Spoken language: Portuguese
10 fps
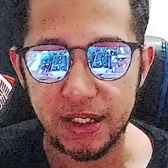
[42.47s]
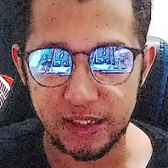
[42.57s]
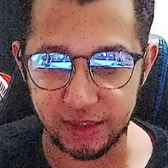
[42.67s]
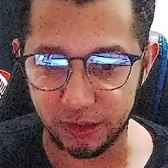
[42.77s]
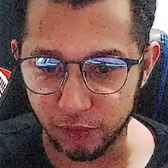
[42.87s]
E
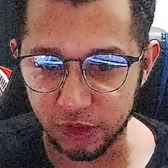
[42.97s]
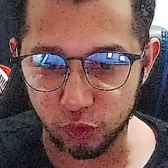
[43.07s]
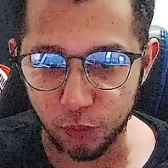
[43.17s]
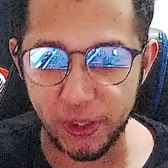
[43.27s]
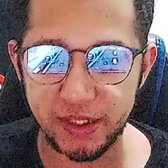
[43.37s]
vocês vão se
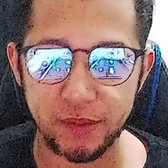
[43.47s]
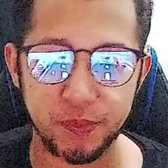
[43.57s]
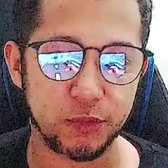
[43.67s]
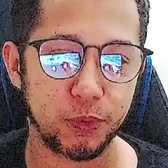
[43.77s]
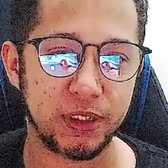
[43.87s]
surpreender
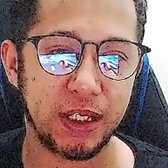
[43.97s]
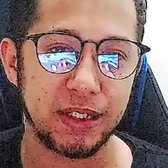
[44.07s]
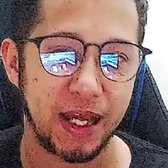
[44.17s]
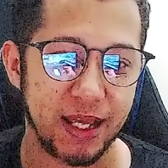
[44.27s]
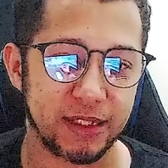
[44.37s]
mesmo, porque
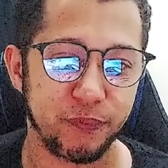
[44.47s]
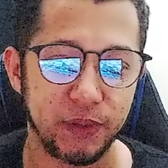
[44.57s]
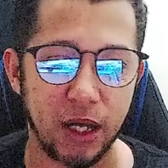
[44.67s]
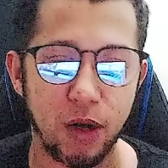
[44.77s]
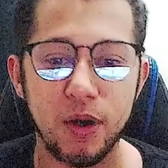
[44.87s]
na reta
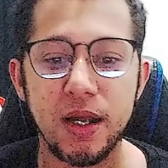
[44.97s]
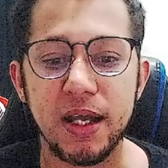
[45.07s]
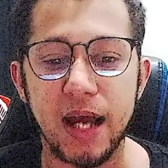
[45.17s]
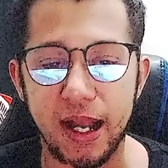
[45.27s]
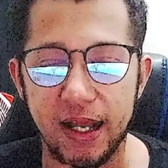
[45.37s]
final
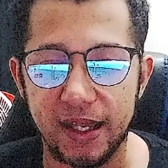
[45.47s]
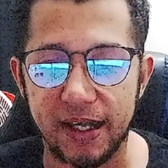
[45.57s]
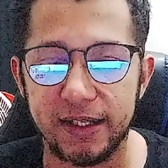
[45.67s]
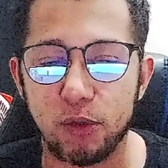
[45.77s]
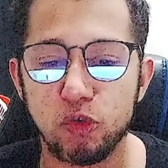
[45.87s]
a galera
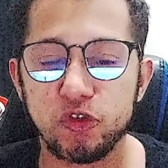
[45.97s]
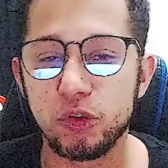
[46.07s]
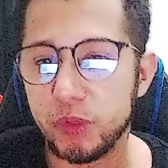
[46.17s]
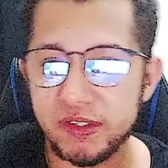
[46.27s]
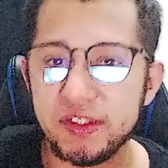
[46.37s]
ainda
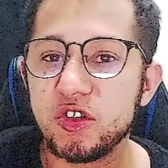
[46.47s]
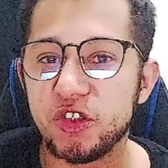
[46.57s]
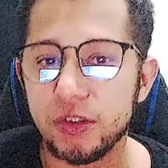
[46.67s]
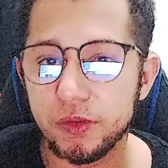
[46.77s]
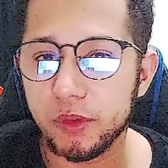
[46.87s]
continua
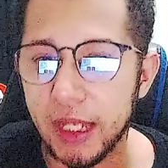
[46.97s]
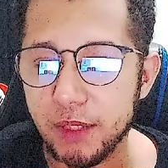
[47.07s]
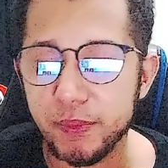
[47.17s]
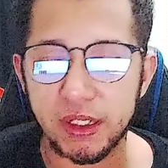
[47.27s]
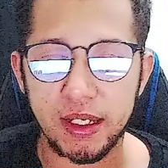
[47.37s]
insistindo no
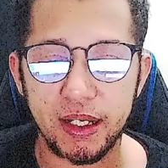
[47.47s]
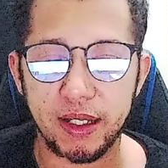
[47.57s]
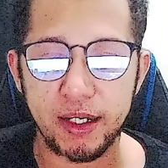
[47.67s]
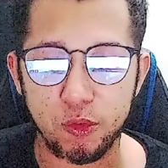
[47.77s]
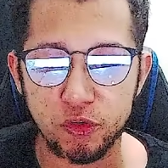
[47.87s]
game, né? E a
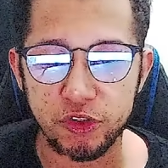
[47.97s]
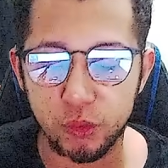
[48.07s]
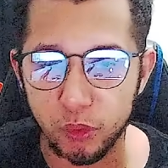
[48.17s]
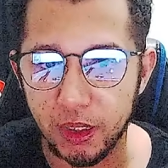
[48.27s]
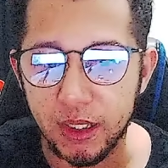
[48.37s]
galera
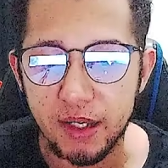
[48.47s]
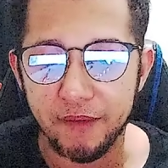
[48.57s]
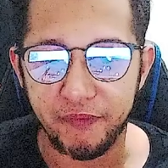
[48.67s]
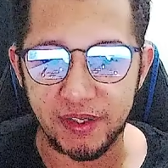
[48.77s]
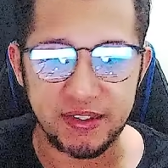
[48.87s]
continua
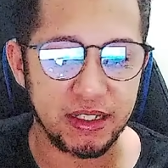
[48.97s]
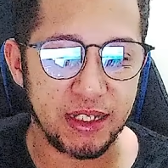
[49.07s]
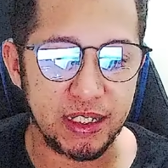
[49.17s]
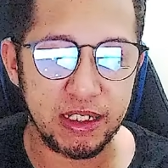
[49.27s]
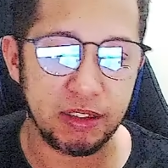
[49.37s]
fazendo
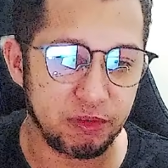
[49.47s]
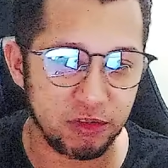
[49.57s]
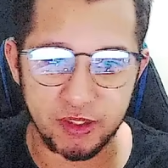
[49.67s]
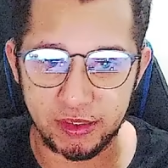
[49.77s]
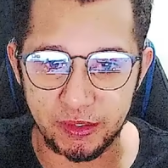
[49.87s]
aí, de
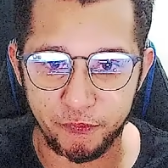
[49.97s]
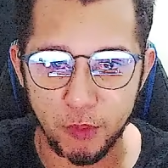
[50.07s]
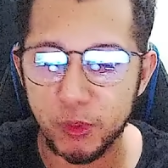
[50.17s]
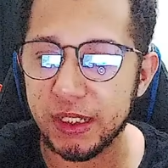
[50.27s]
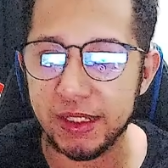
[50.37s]
certa
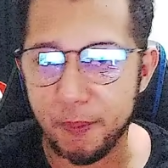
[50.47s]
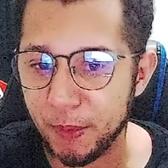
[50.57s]
forma, o que dá para